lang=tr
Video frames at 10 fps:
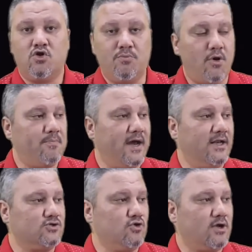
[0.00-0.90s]
kupon
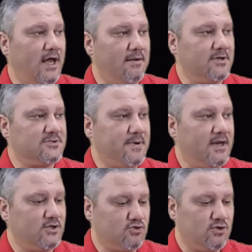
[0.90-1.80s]
paylaşıyor, kale maçı
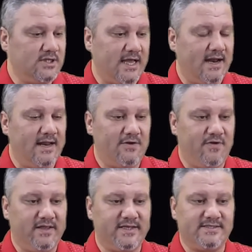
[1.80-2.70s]
paylaşıyor, idealler,
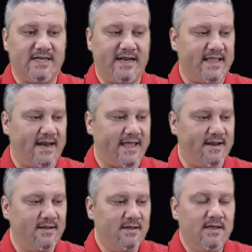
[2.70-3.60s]
fantaziler derken